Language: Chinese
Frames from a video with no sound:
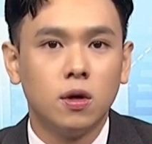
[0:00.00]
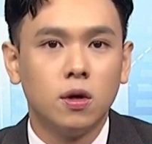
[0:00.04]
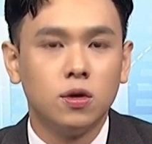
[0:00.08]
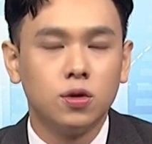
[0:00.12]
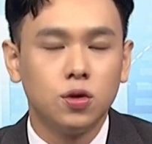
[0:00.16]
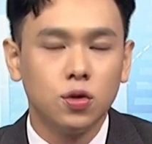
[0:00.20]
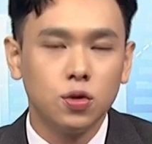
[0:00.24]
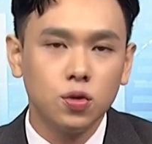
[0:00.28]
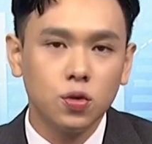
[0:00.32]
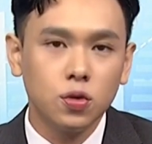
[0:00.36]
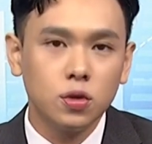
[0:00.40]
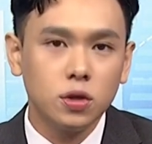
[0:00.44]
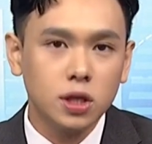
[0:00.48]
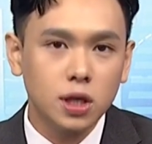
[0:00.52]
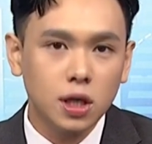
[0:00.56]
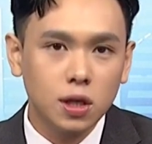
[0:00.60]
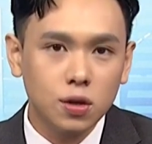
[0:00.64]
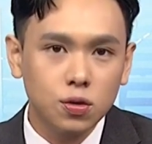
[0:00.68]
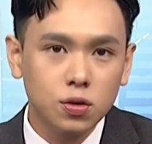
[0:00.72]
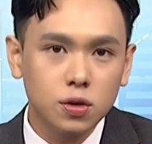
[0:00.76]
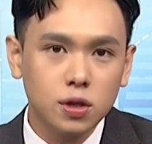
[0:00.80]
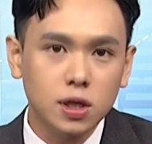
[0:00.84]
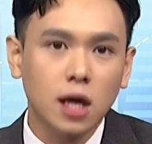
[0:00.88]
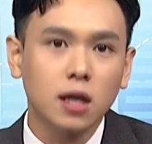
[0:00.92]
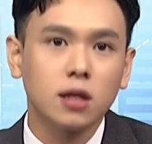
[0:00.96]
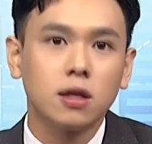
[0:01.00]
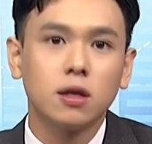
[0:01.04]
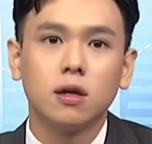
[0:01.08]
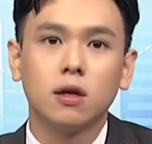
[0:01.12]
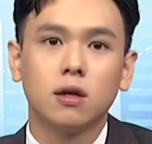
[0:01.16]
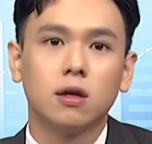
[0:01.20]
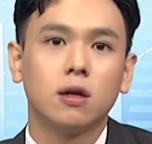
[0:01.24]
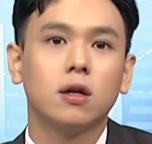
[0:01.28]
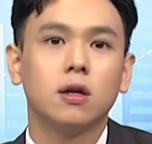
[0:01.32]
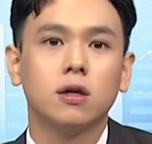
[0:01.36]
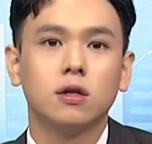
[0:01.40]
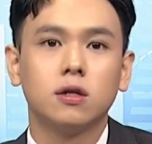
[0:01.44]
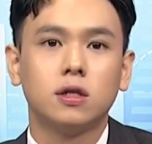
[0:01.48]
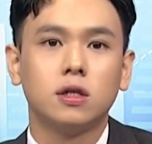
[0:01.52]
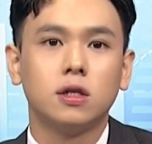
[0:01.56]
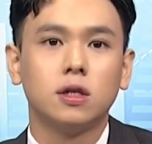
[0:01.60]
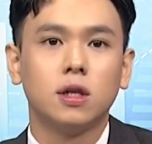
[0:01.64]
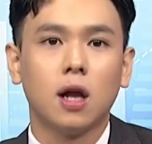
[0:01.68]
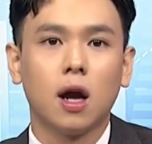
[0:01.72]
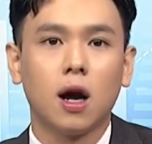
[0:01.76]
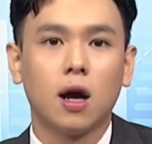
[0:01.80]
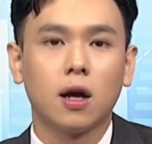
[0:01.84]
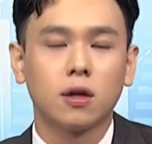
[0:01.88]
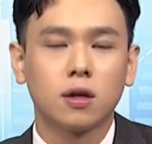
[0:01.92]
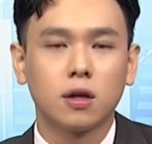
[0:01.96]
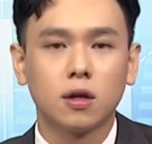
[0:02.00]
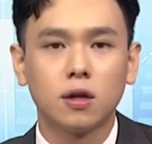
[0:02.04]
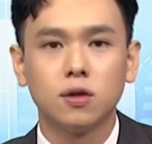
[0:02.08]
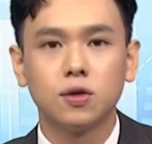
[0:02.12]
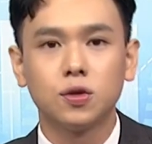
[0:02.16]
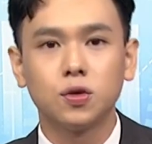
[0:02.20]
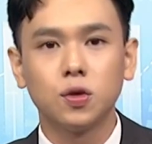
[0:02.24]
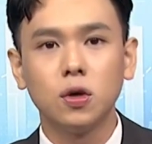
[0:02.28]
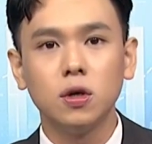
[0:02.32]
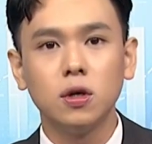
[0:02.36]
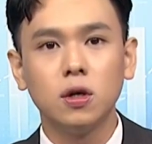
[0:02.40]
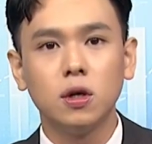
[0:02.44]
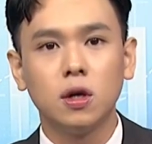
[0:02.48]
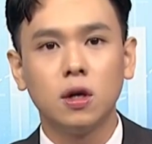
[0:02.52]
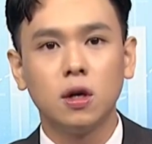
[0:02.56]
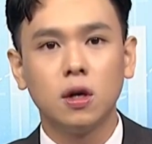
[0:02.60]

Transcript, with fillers: 就是说现在去杀低很可惜啦，可能说